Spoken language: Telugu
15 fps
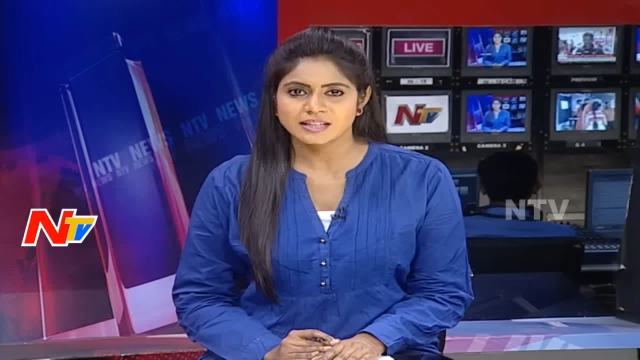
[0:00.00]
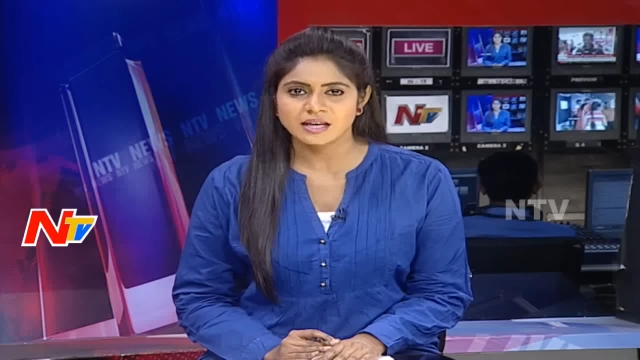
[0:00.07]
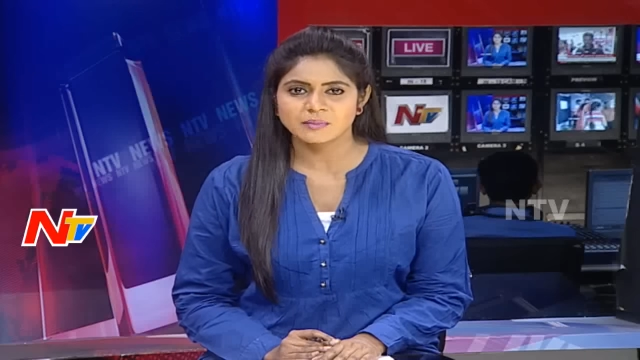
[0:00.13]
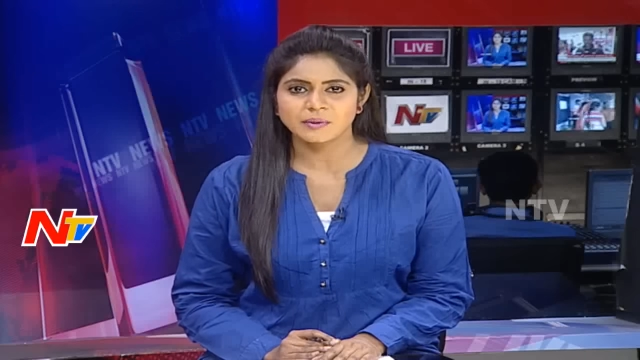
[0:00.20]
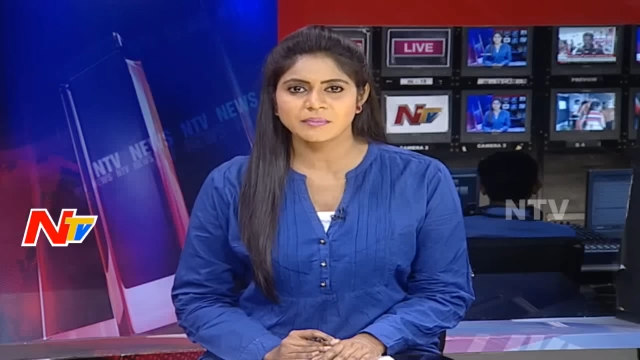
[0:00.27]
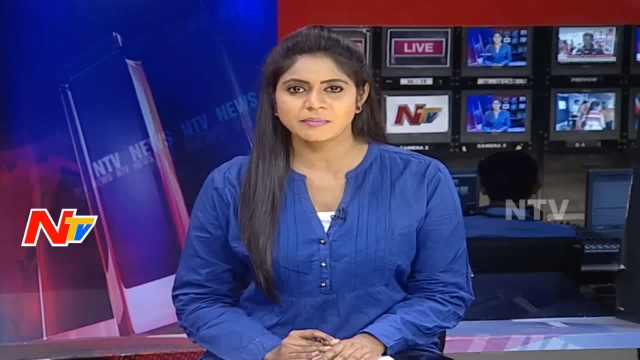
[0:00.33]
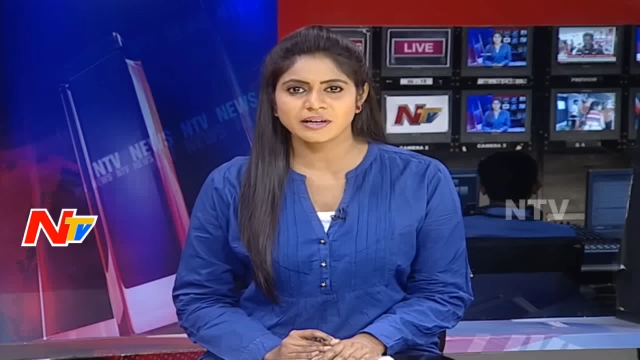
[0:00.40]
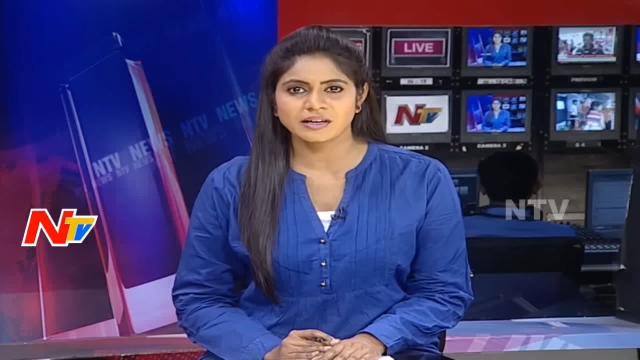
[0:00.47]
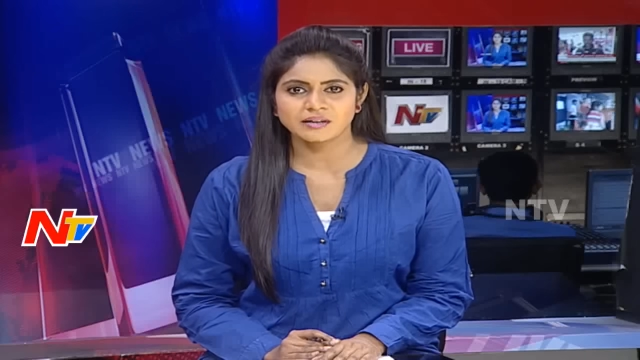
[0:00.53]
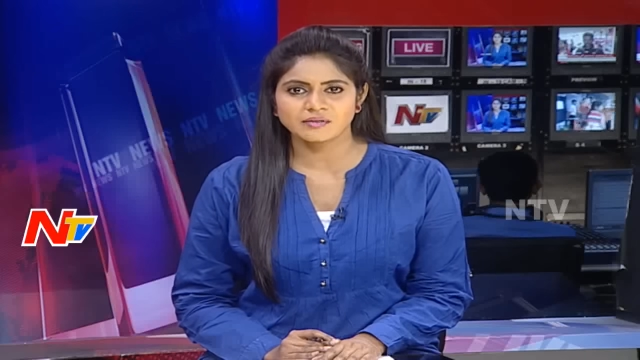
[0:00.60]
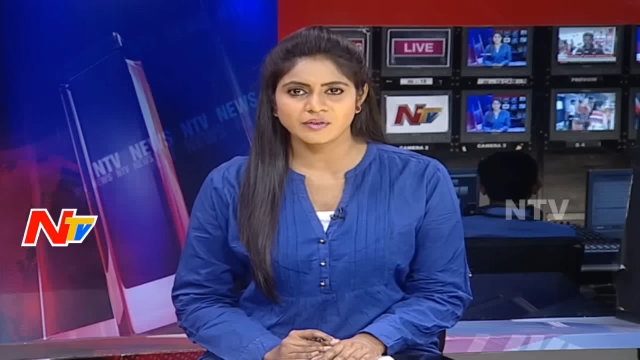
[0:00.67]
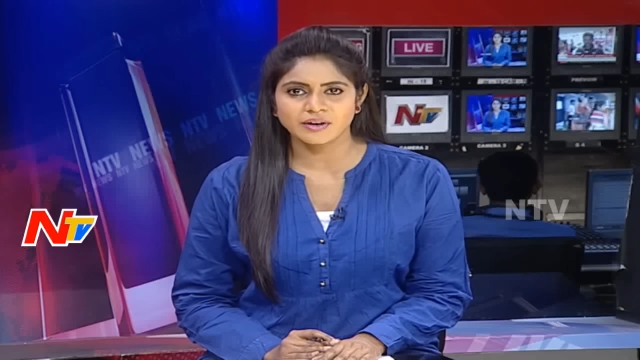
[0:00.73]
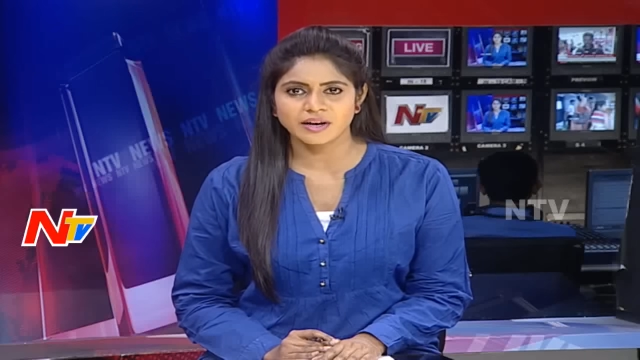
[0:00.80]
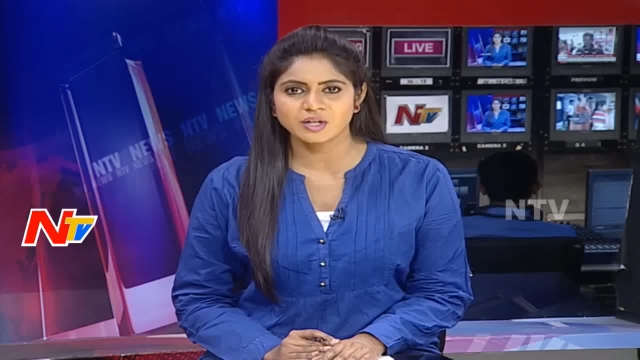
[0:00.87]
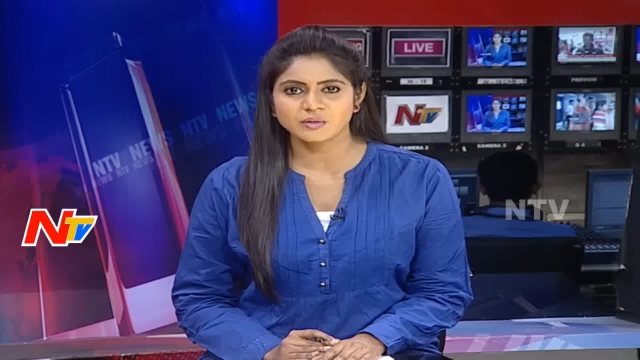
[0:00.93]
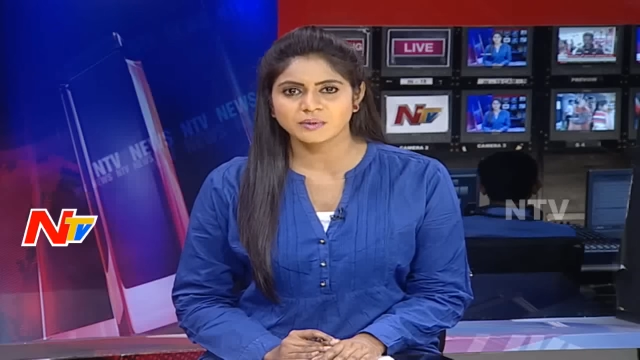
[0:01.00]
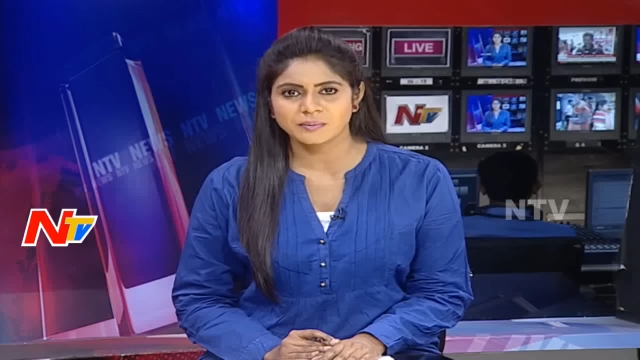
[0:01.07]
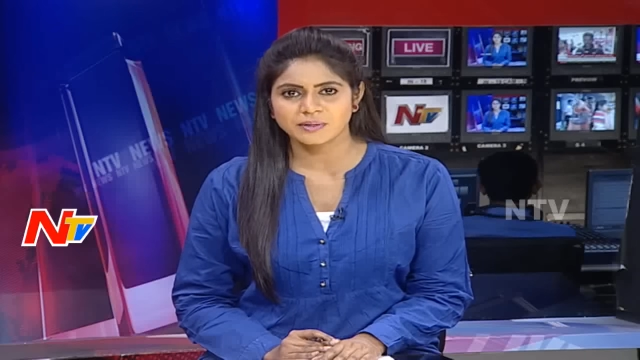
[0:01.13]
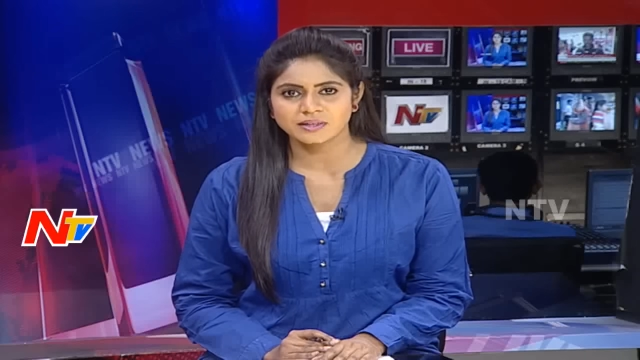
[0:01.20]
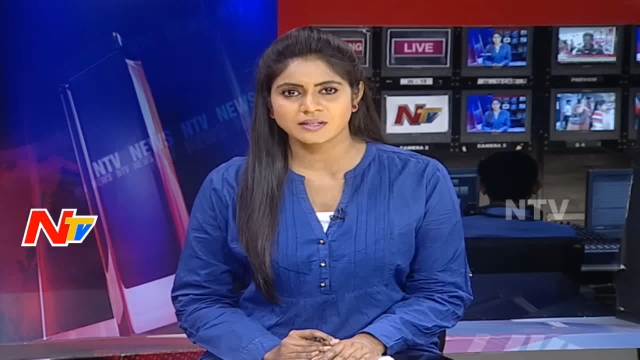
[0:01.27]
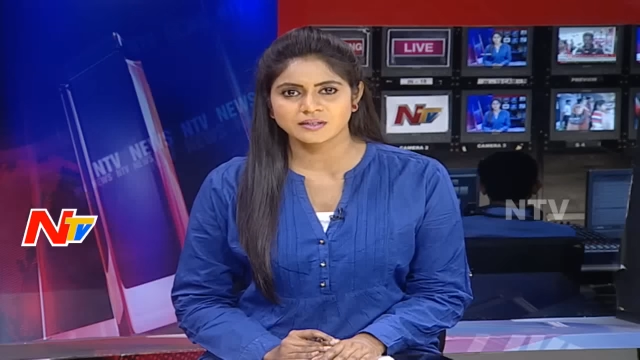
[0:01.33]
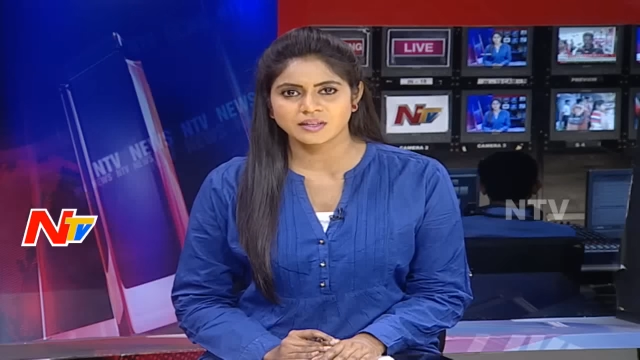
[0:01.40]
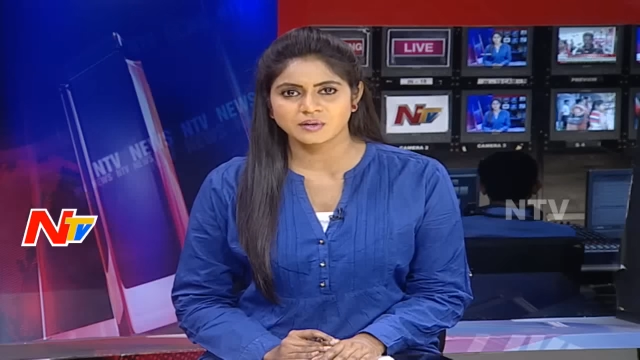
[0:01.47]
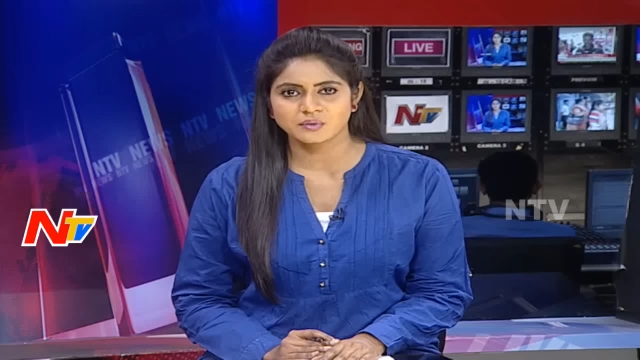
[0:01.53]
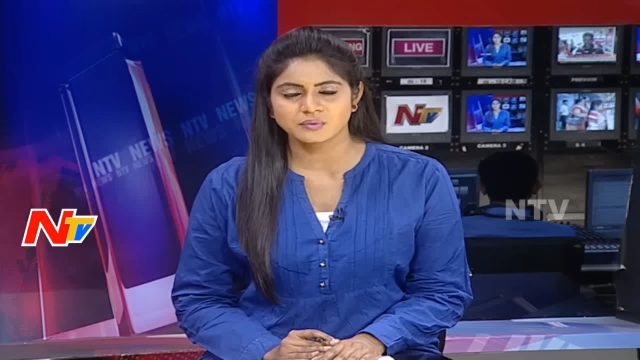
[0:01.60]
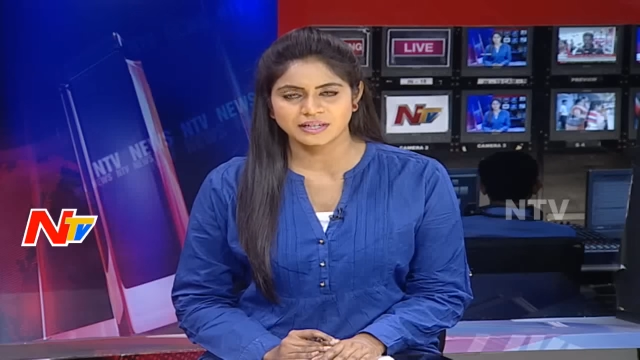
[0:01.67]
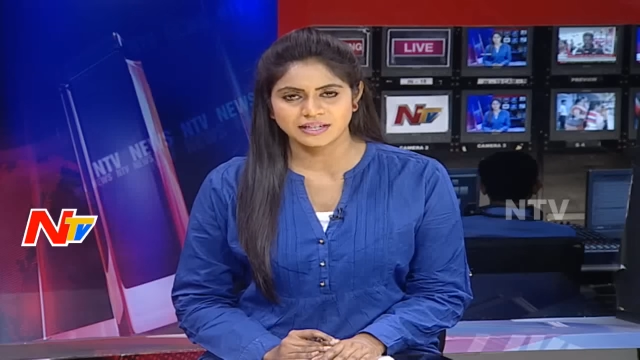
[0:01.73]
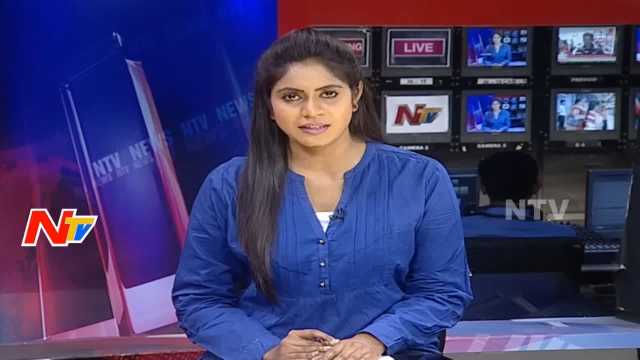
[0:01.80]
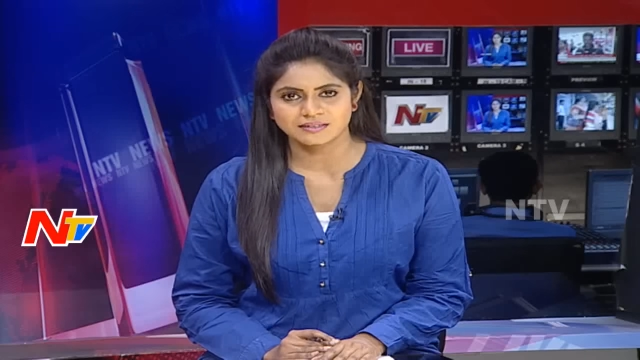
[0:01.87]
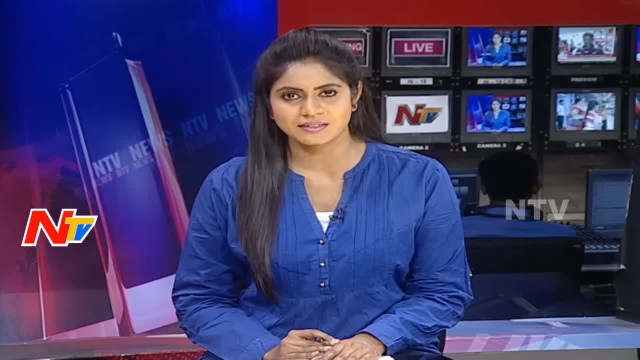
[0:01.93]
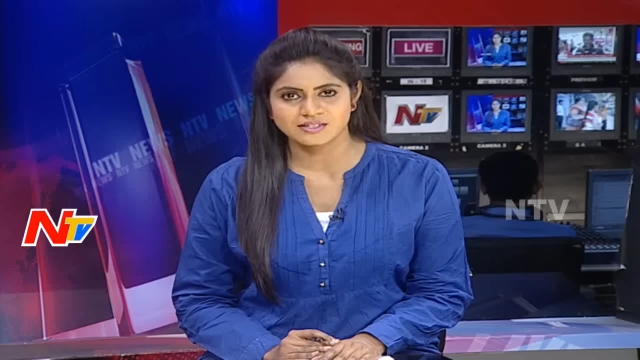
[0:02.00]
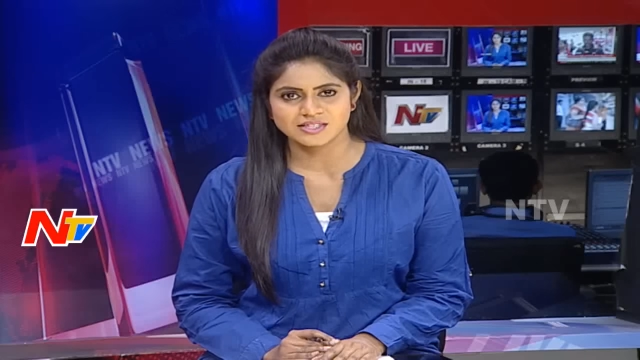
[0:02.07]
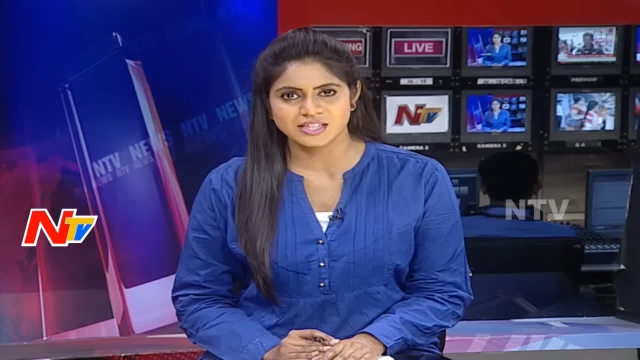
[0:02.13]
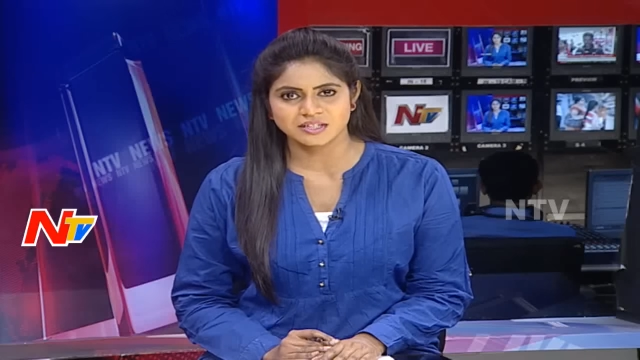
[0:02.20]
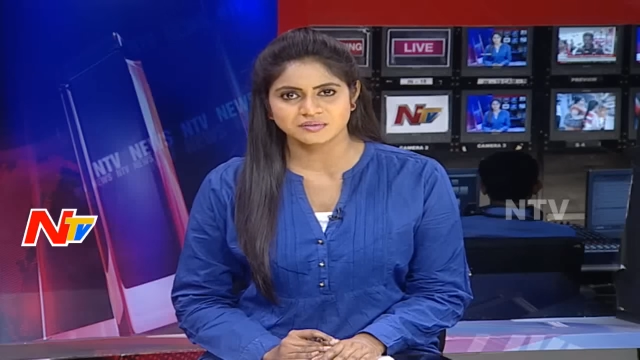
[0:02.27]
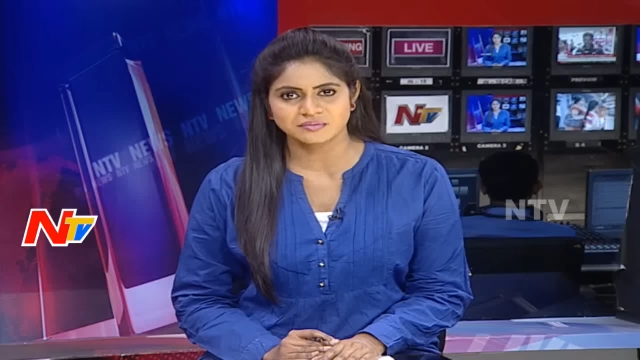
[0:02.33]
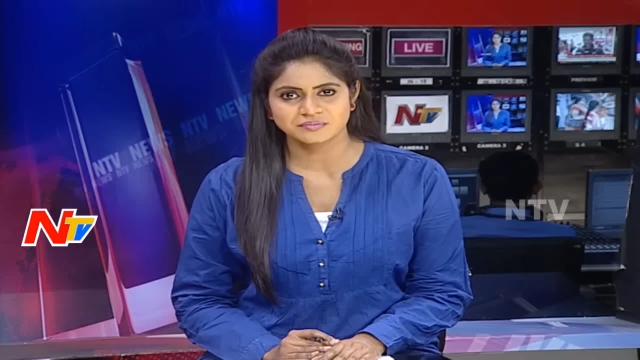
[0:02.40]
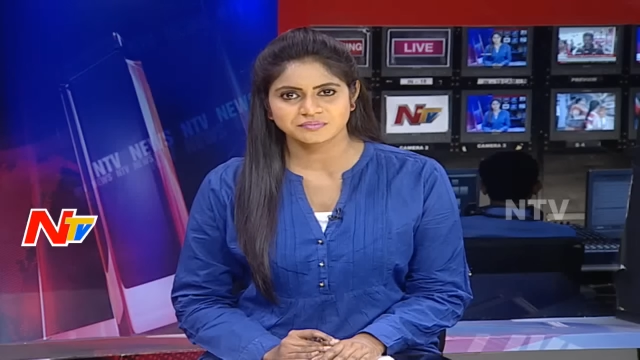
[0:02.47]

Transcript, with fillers: దీనిపై మరిన్ని వివరాలు మా ప్రతినిధి వాణి అందిస్తారు